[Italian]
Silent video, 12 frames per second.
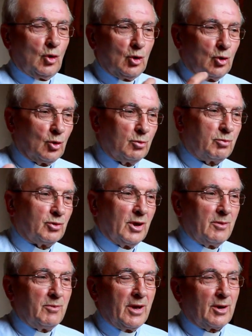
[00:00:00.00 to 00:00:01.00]
il gruppo
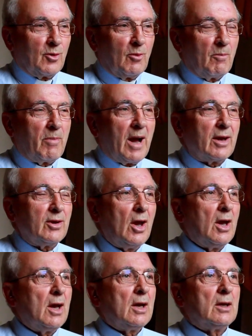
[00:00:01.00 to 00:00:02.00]
dei miei compagni,
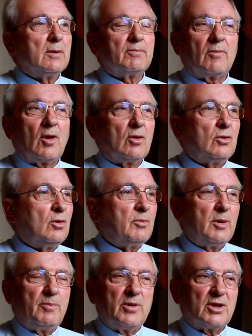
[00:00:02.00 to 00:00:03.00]
non
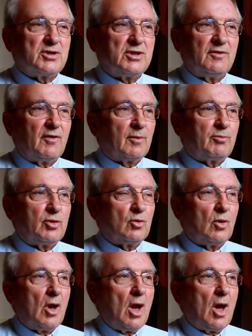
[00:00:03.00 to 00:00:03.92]
mi piaceva più.